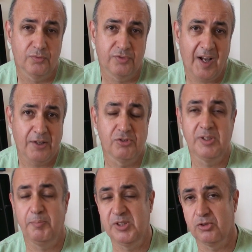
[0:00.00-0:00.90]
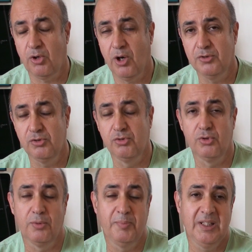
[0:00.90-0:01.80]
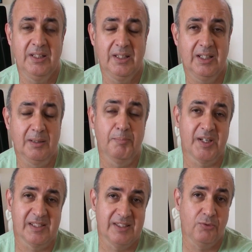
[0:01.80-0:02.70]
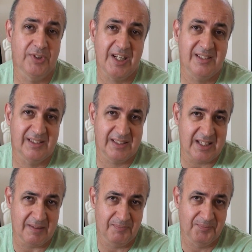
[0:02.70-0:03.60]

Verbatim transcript: vários episódios sobre impressão 3D